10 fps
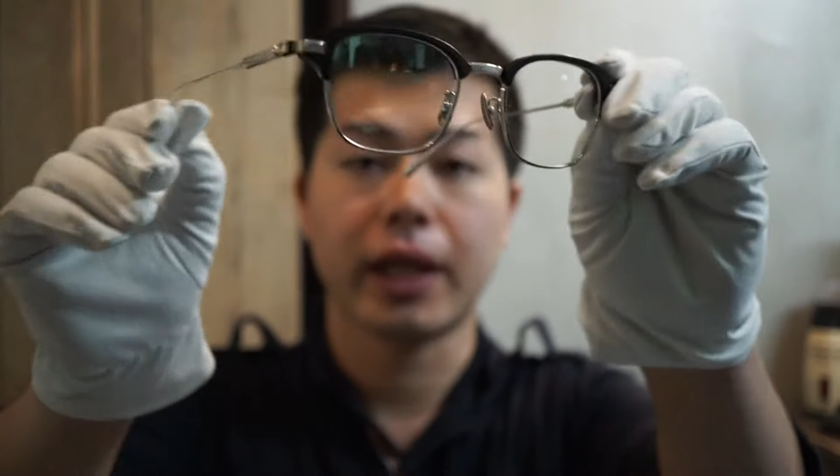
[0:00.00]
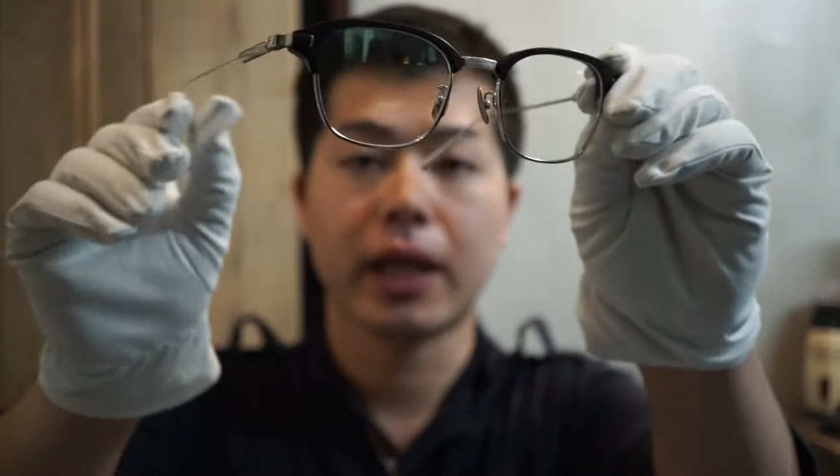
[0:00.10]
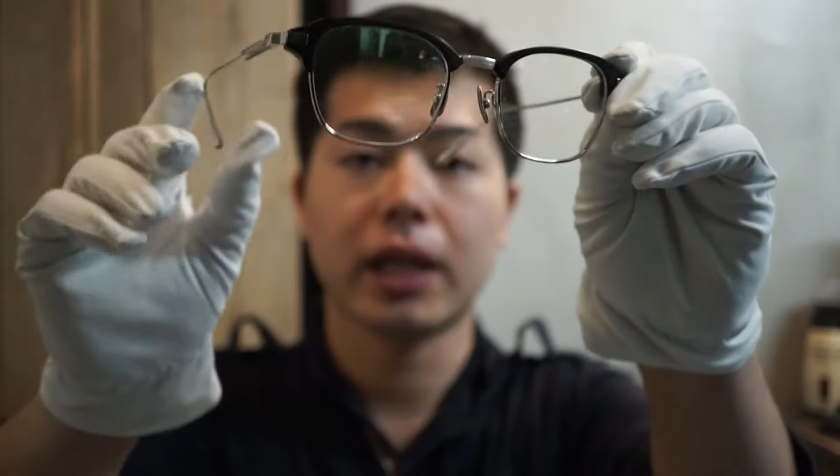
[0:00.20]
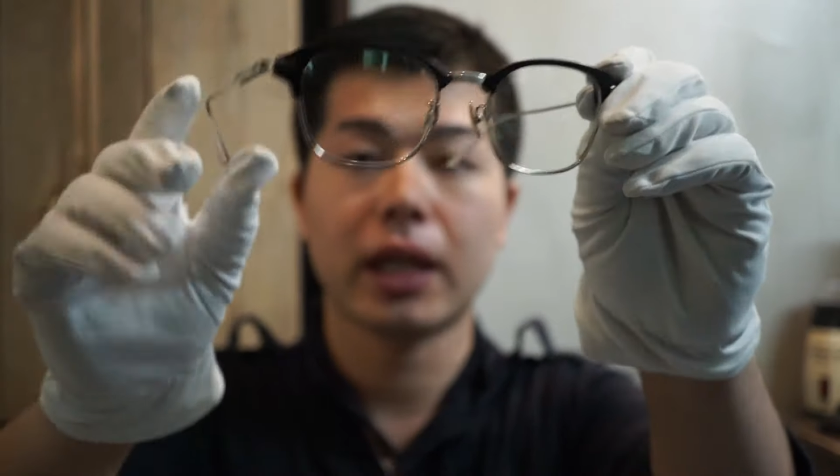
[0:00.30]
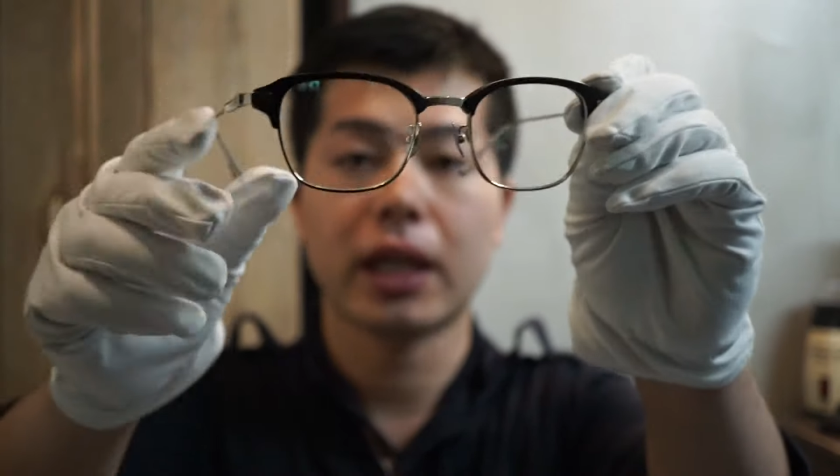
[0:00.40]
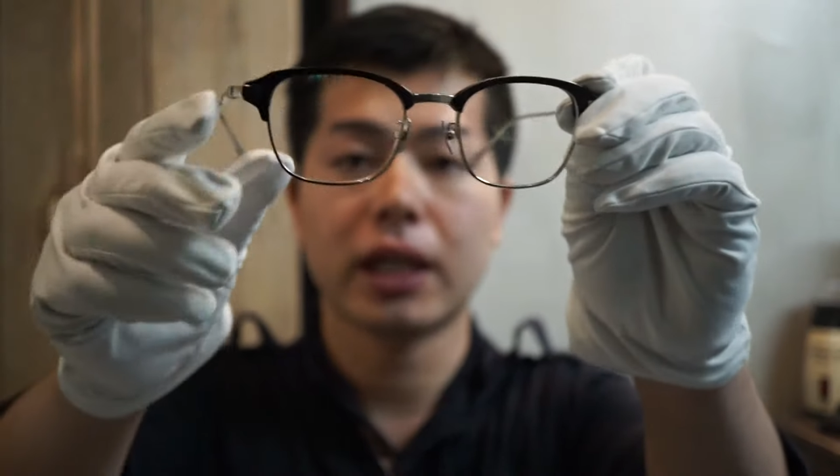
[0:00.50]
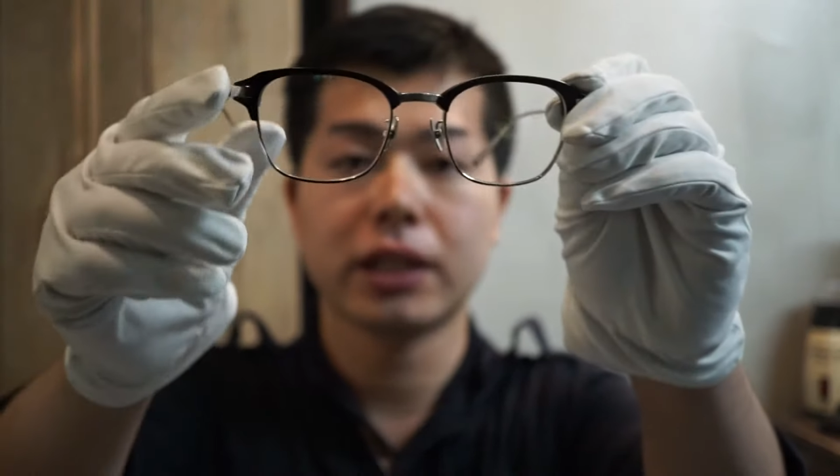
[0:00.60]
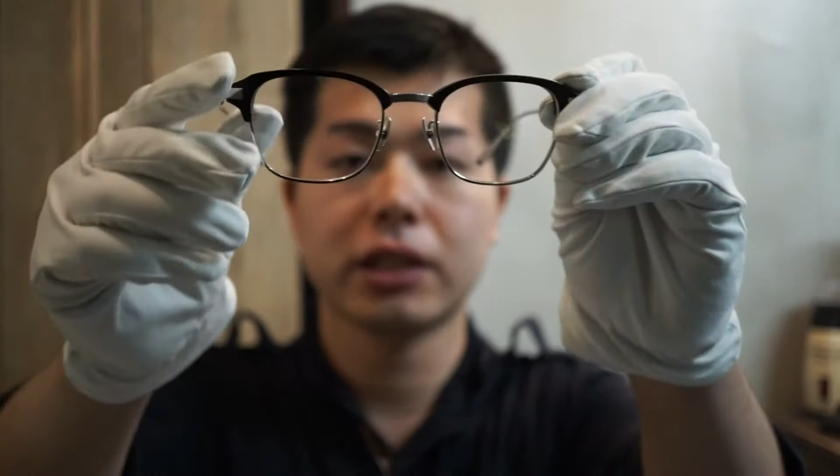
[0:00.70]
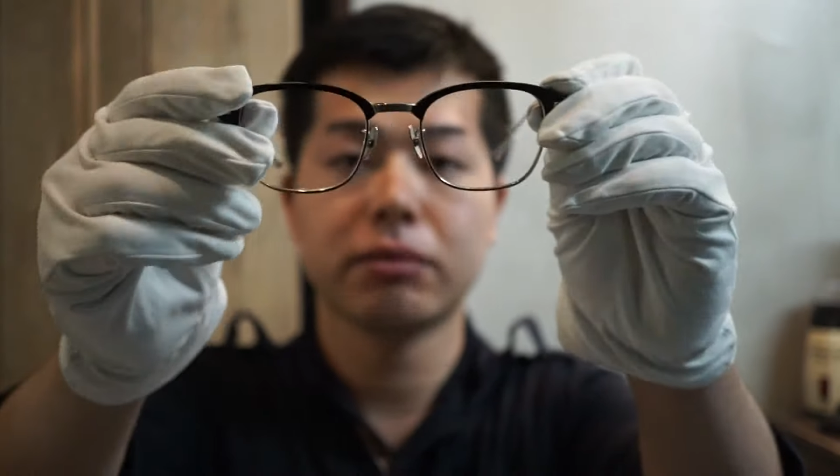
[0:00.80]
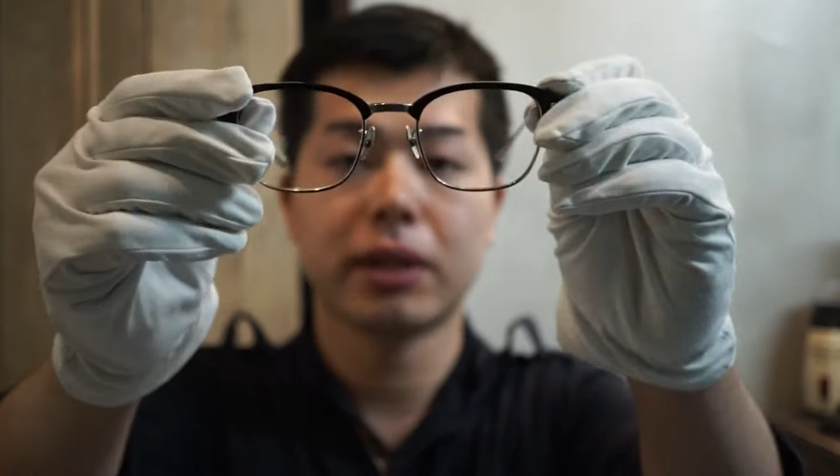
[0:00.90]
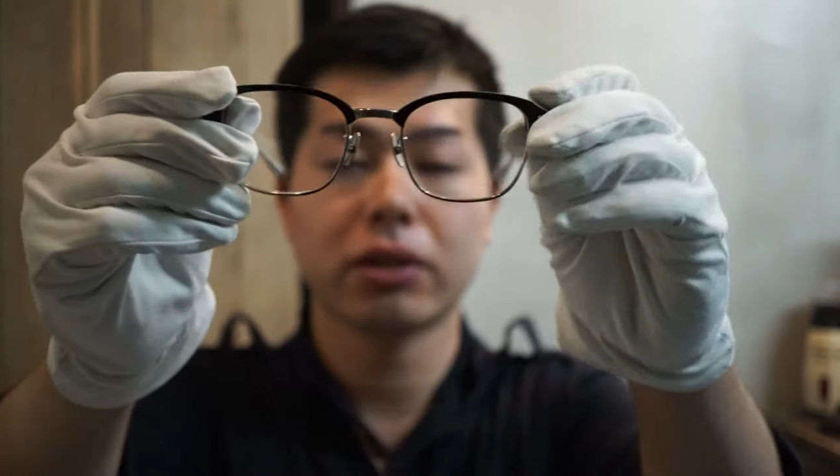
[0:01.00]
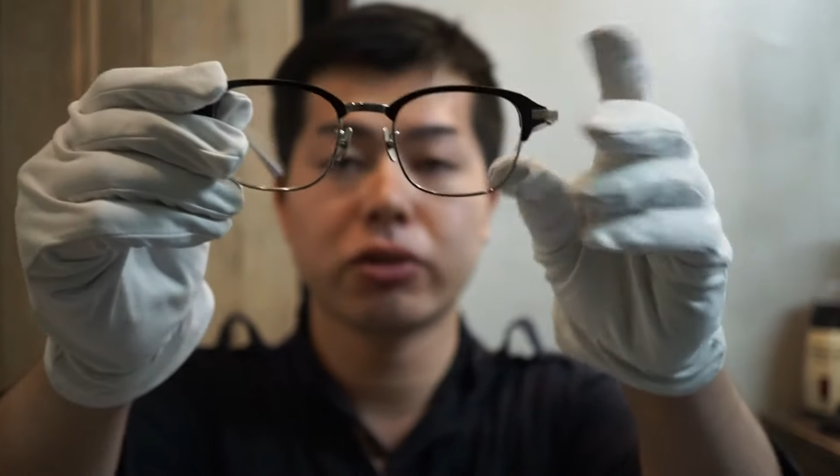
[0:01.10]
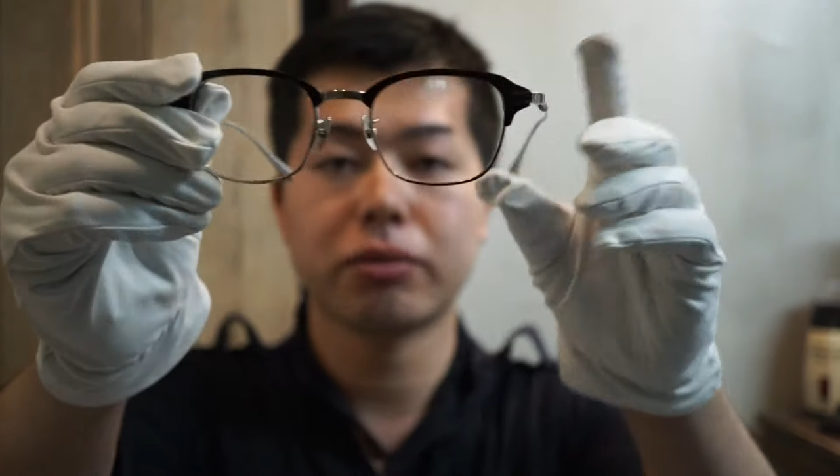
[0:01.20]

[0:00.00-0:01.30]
カラーがシルバーと